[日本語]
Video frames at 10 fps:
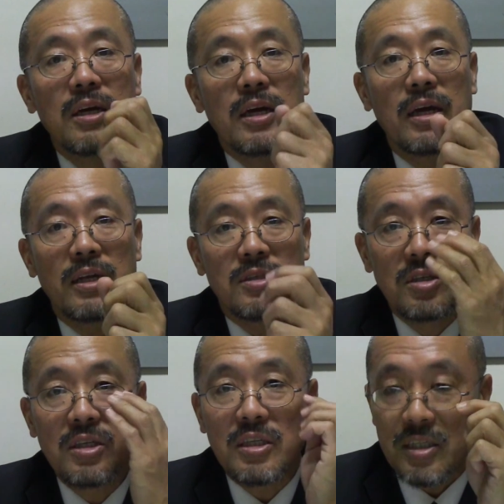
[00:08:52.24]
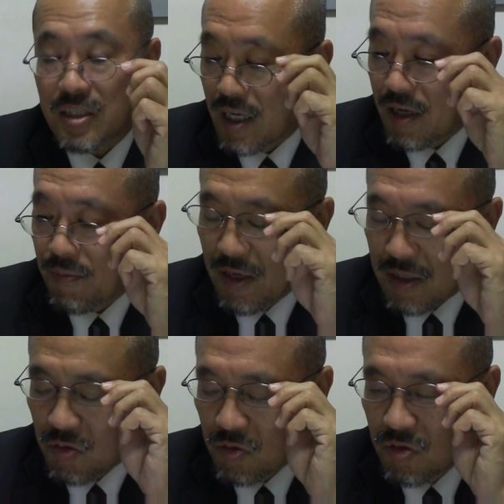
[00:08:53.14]
えー、次にですねまあ
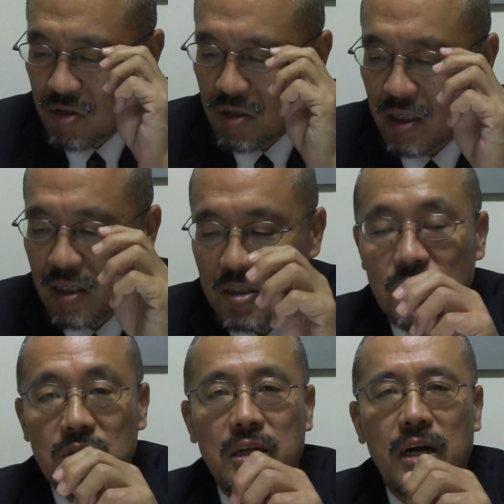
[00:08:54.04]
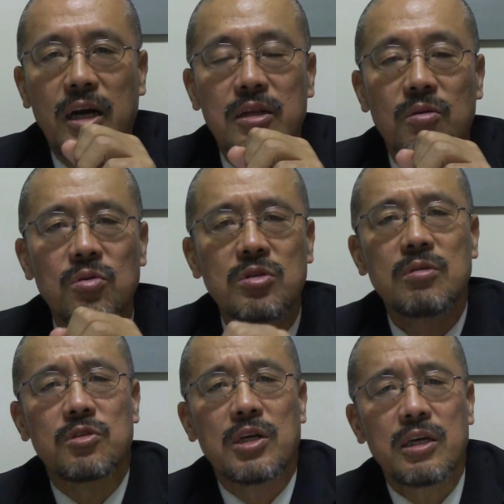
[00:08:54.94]
その話をしながらどうして
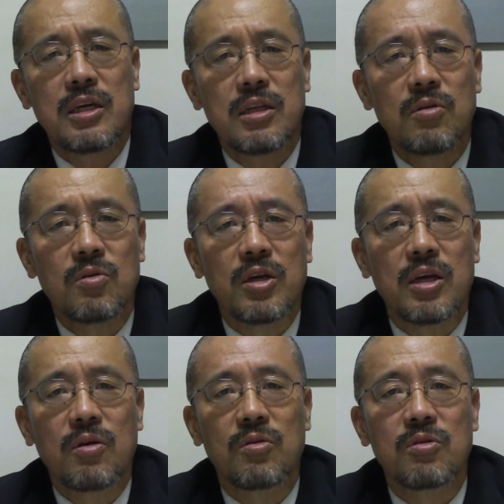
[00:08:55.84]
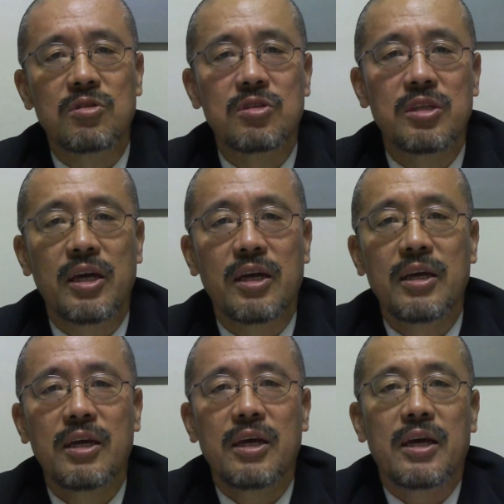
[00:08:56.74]
も最近の出来事について、
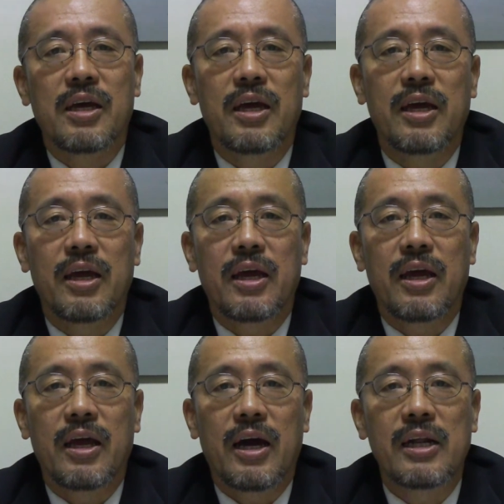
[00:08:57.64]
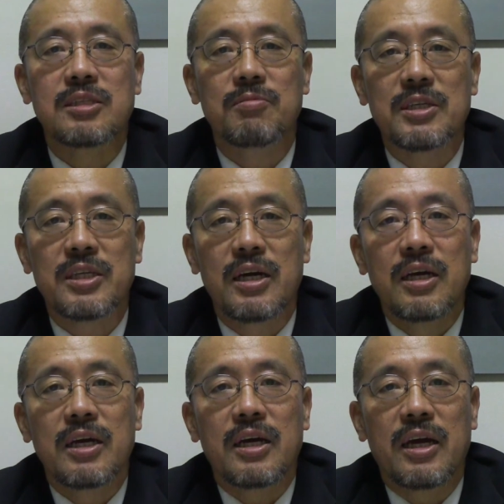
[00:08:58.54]
え話しました、
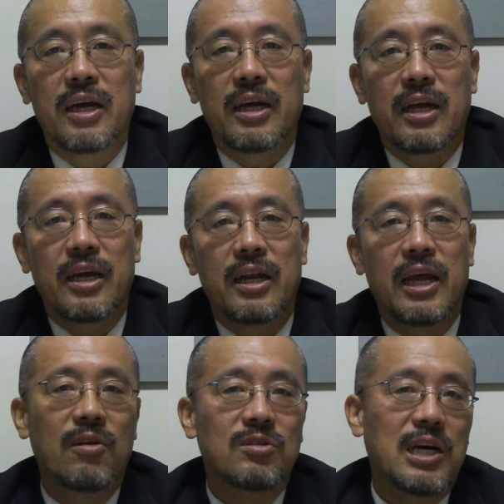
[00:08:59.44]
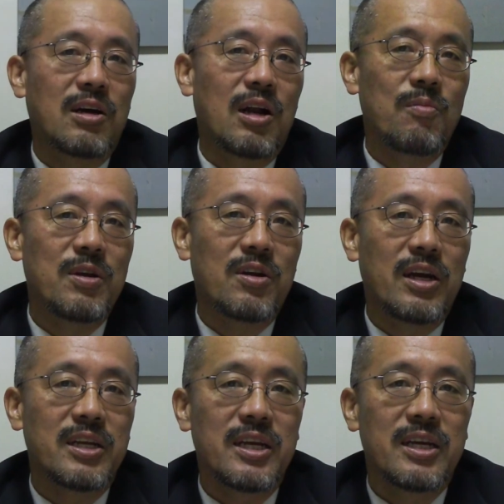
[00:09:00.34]
え例の桜を見る
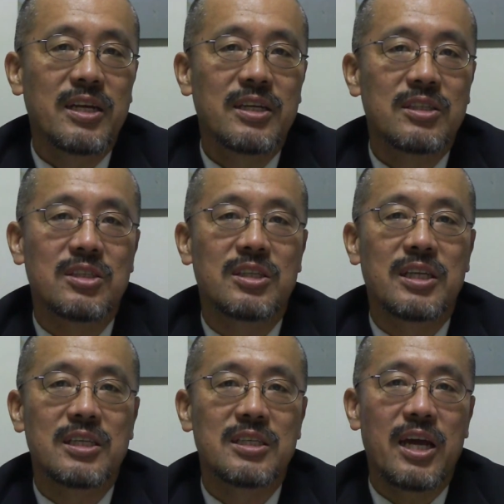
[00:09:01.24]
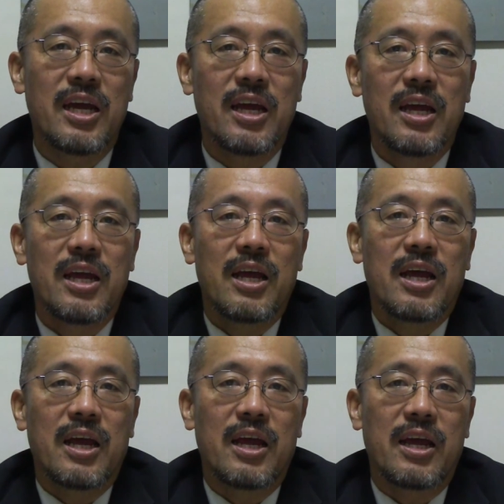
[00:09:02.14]
会についてですね
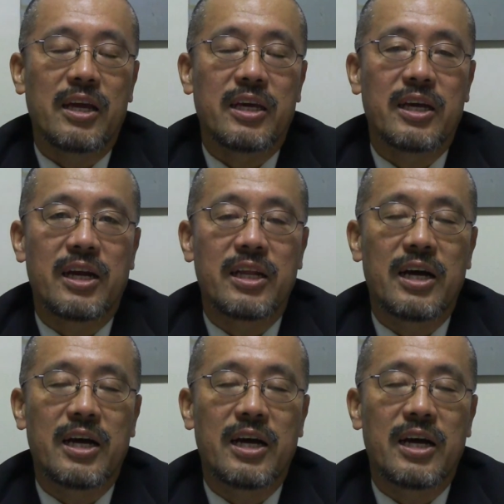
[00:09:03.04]
えー、聞かれ